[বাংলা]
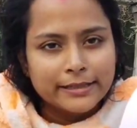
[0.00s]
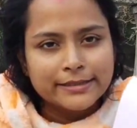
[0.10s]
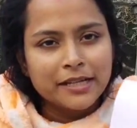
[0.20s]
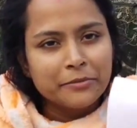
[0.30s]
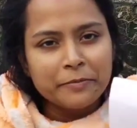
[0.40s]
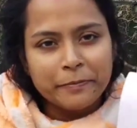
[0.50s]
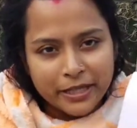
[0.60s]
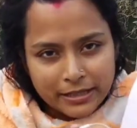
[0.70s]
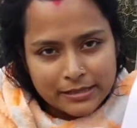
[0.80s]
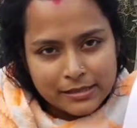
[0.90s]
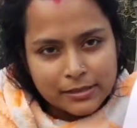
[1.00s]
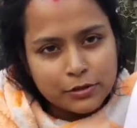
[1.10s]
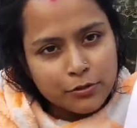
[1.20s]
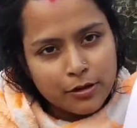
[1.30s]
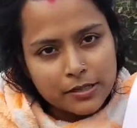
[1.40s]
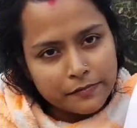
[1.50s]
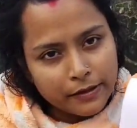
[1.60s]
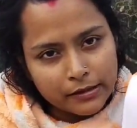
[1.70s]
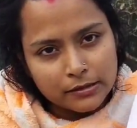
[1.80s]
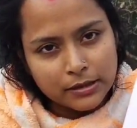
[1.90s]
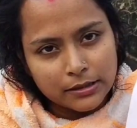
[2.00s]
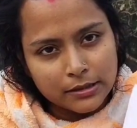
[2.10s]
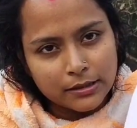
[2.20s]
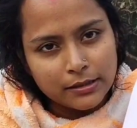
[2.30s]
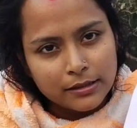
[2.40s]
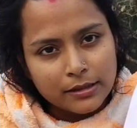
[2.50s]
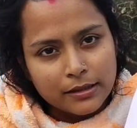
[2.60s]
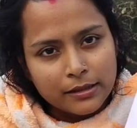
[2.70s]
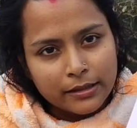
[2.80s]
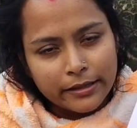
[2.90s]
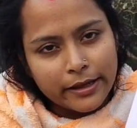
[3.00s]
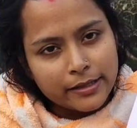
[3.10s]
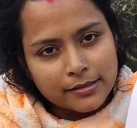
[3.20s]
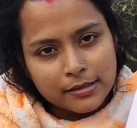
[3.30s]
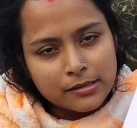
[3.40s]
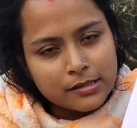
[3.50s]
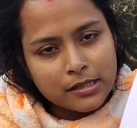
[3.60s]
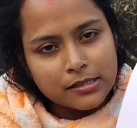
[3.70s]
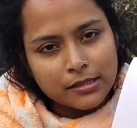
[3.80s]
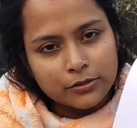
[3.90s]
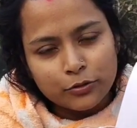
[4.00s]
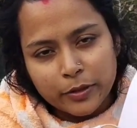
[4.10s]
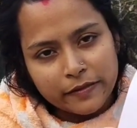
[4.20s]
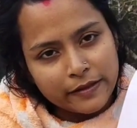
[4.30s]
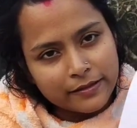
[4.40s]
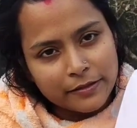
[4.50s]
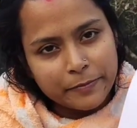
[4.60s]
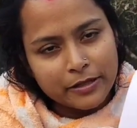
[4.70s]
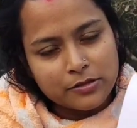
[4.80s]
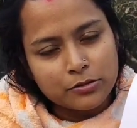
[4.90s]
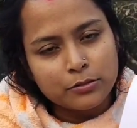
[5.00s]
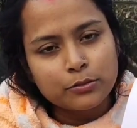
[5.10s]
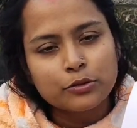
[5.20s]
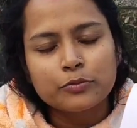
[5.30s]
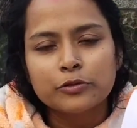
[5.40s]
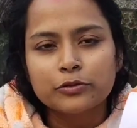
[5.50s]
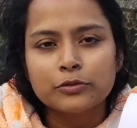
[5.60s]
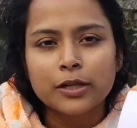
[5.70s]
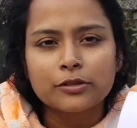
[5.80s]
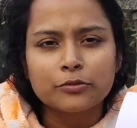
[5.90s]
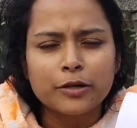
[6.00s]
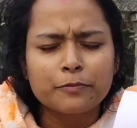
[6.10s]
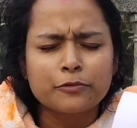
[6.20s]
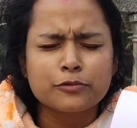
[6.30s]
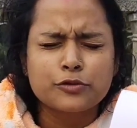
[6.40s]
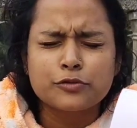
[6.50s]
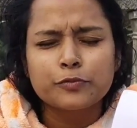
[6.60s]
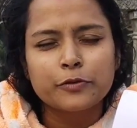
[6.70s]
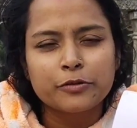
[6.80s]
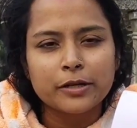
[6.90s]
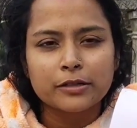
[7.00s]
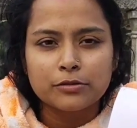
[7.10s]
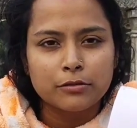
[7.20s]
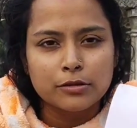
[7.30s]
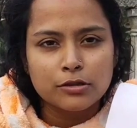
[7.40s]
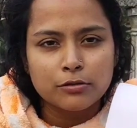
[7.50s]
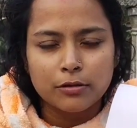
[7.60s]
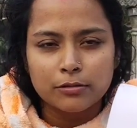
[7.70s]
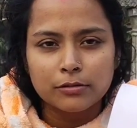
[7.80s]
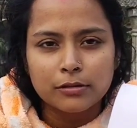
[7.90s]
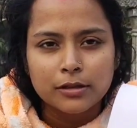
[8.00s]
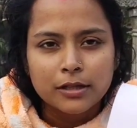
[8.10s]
এইটা আমি পেয়েছি শর্টস ফান্ড থেকে এই অ্যাডসেন্সটা যেটা তোমরা দেখতে পাচ্ছ তো বন্ধুরা তোমরা প্রচুর পরিমাণে শর্টস করো